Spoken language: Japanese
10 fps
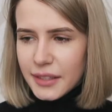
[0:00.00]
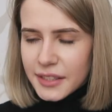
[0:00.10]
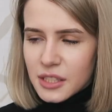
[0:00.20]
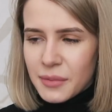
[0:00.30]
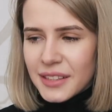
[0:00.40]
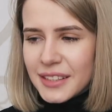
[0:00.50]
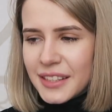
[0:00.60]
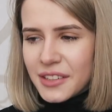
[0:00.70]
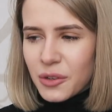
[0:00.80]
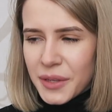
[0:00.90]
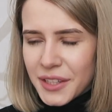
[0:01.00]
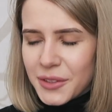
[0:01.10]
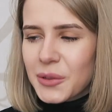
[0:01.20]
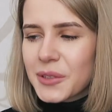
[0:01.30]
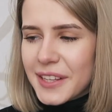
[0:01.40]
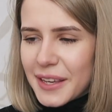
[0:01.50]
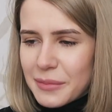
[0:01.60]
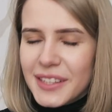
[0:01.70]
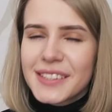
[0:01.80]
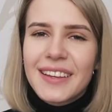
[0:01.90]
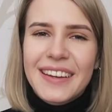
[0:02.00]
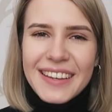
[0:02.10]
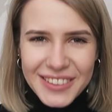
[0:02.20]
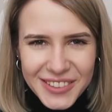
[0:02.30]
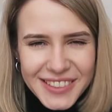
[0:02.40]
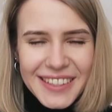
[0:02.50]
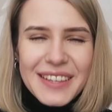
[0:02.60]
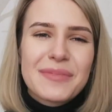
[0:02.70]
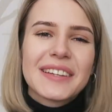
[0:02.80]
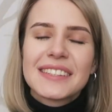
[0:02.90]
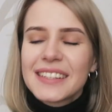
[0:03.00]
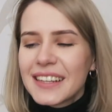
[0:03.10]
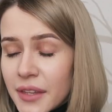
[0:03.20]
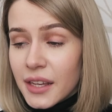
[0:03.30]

1万人おめでとうございますありがとうございます